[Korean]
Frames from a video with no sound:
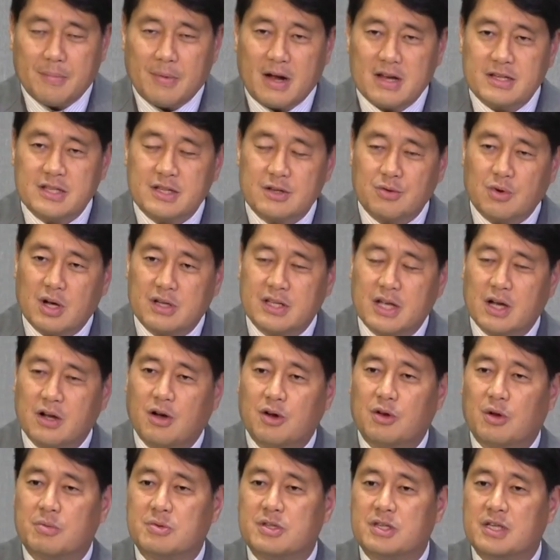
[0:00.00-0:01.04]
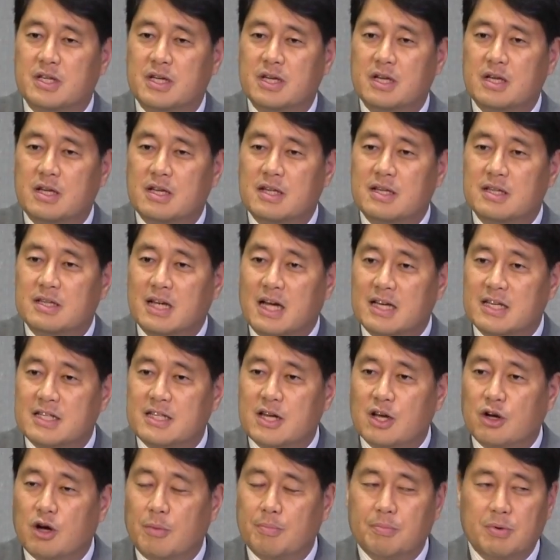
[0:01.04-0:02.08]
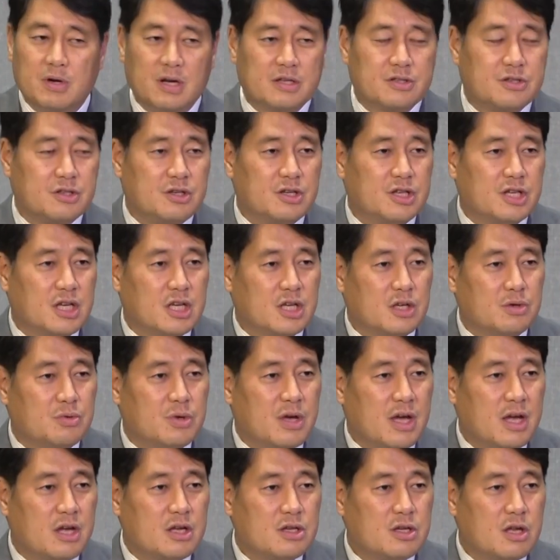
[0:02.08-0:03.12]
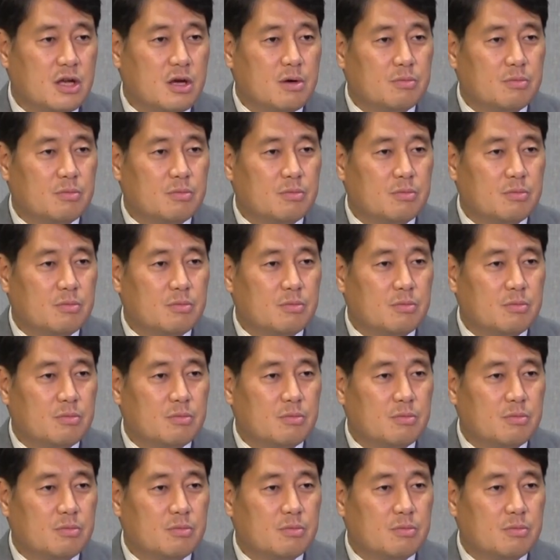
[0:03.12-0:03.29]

말씀과 상관없이 자신의 컴플렉스를 이기기 위해